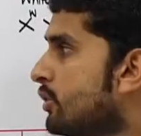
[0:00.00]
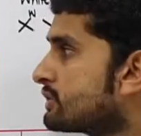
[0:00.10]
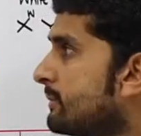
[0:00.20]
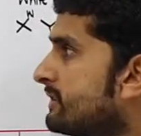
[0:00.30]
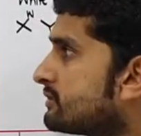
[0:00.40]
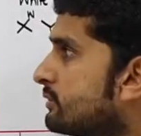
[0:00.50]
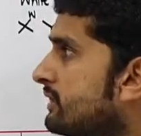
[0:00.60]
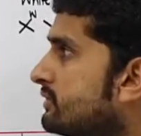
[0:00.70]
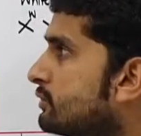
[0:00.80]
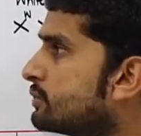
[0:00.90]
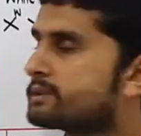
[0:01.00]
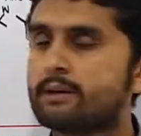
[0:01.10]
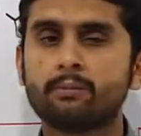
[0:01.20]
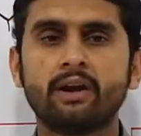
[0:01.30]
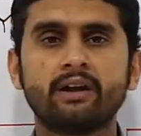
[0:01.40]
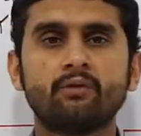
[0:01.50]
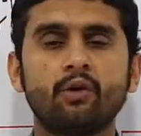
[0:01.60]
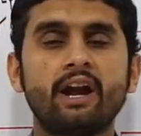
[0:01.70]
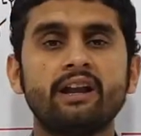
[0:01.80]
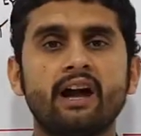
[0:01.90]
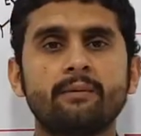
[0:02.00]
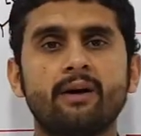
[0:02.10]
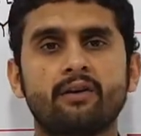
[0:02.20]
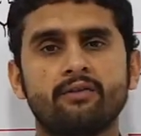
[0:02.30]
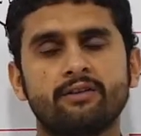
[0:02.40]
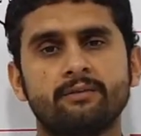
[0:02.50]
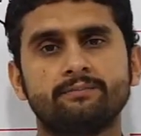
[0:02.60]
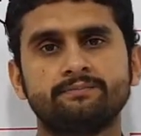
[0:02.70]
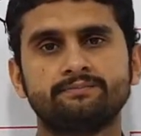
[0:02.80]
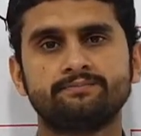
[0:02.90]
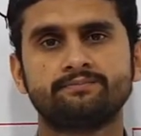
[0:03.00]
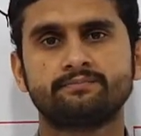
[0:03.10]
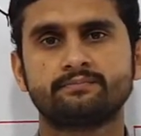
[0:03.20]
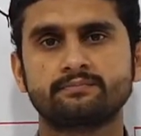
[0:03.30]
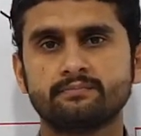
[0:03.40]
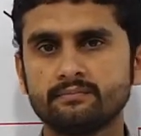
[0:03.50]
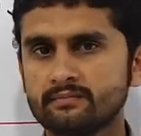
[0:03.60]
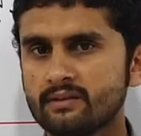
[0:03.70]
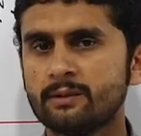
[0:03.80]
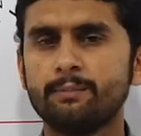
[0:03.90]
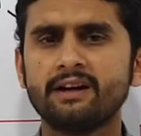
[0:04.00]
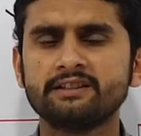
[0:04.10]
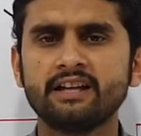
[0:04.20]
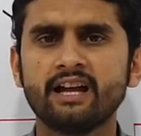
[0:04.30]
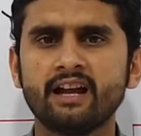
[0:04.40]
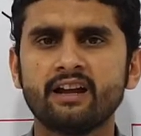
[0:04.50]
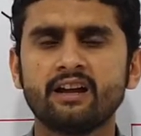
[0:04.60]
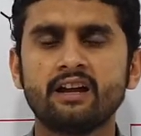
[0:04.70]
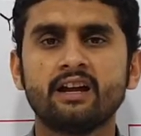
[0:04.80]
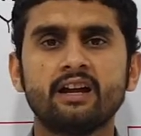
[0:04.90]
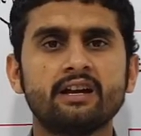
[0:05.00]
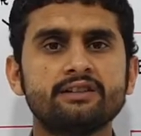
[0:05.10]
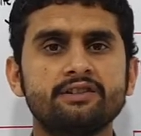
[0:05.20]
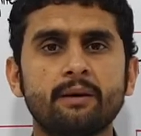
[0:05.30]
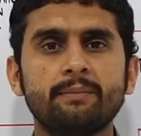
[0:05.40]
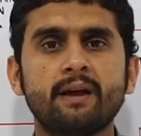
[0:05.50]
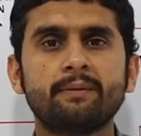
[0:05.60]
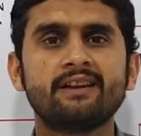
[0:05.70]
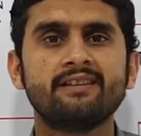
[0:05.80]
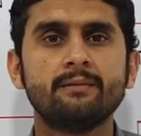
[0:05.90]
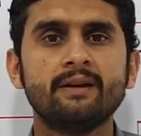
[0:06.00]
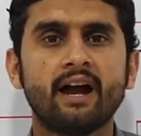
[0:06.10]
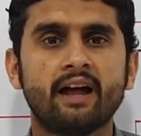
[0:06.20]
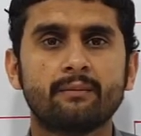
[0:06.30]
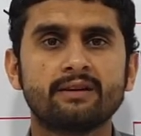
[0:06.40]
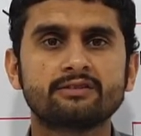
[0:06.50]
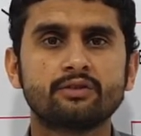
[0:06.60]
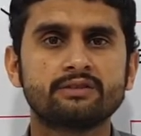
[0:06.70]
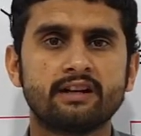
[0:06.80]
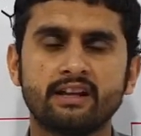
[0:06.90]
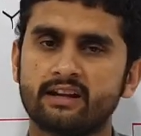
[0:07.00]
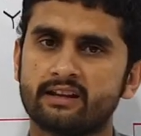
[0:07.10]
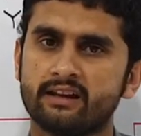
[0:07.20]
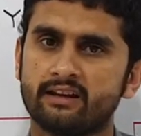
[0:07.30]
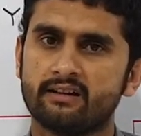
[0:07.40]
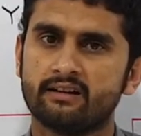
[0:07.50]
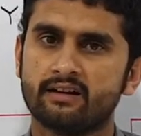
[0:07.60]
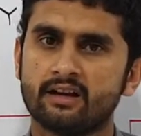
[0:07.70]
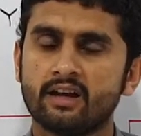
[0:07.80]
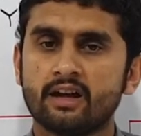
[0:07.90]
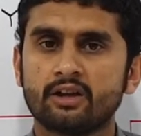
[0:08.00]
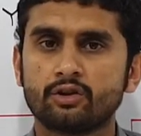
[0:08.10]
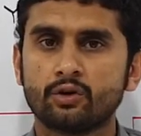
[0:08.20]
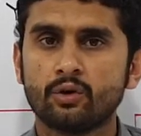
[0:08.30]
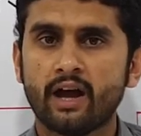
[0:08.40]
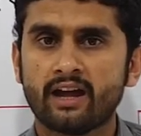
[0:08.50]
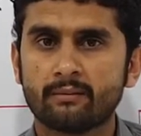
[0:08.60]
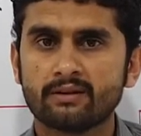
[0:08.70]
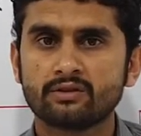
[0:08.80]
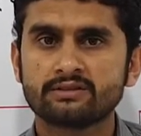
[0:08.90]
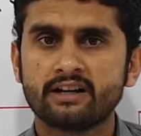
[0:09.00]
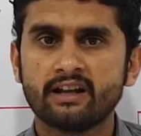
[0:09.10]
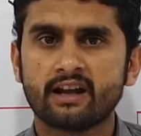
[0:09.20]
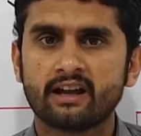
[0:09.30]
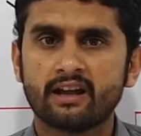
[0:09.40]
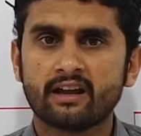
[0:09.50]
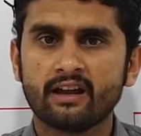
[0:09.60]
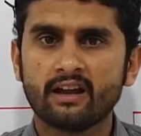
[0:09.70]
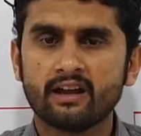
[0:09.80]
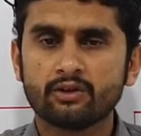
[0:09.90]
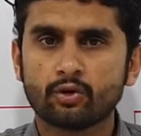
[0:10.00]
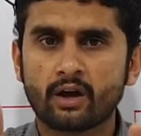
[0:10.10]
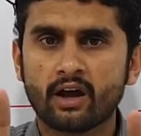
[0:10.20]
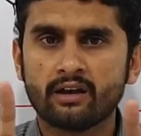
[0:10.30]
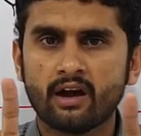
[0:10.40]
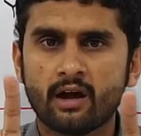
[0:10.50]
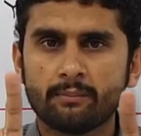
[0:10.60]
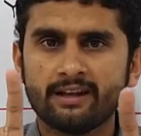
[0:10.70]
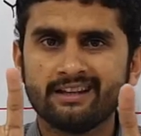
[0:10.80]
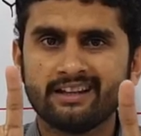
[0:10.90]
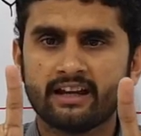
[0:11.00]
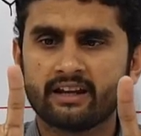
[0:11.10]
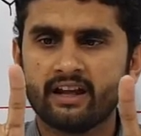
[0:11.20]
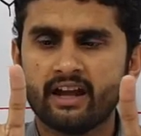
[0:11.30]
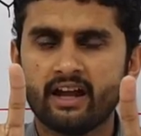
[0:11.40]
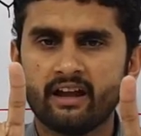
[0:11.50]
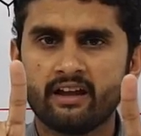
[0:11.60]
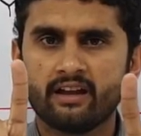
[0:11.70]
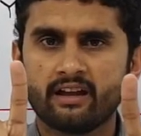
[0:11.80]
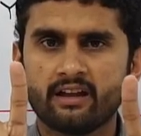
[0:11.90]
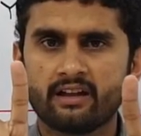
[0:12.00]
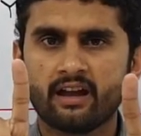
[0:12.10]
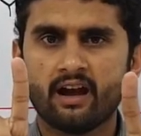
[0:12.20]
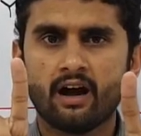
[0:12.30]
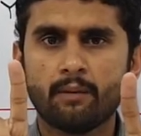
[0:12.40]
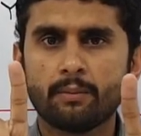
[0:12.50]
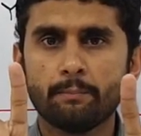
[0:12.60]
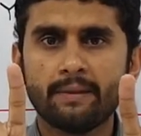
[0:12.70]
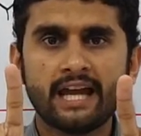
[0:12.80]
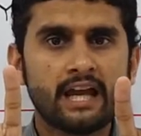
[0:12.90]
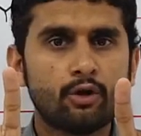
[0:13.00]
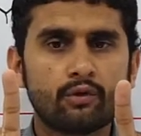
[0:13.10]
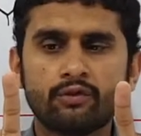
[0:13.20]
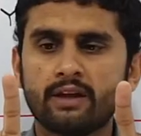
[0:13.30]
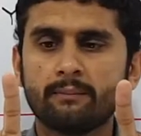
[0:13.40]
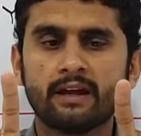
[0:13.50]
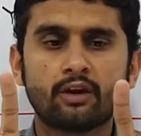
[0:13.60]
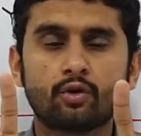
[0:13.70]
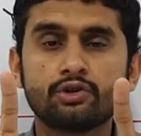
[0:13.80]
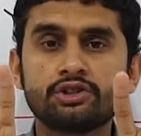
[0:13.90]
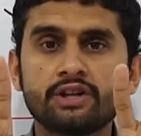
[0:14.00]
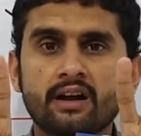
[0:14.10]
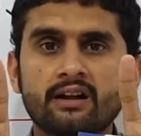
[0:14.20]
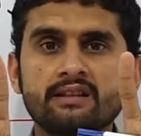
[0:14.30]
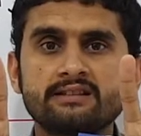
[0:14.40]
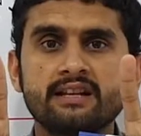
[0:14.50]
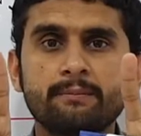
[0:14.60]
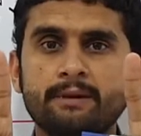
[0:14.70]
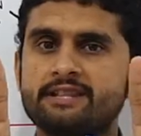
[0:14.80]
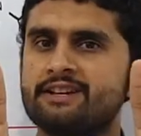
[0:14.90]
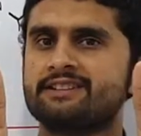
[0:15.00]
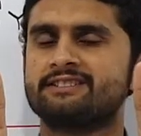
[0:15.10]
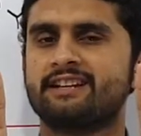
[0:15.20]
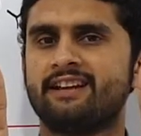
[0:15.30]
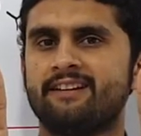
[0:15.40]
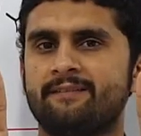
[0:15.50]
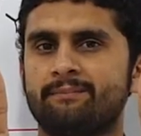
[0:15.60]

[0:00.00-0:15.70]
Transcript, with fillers: उसके बाद स्टूडेंट जो दूसरा पॉइंट है वो है डाईमार्फिज़म बात यह है जब भी आप किसी भी एनिमल्स को स्टडी करते हैं ना तो एनिमल को स्टडी करने के दौरान आपने ये देखना है कि आप मेल और फीमेल को शक्ल से पहचान सकें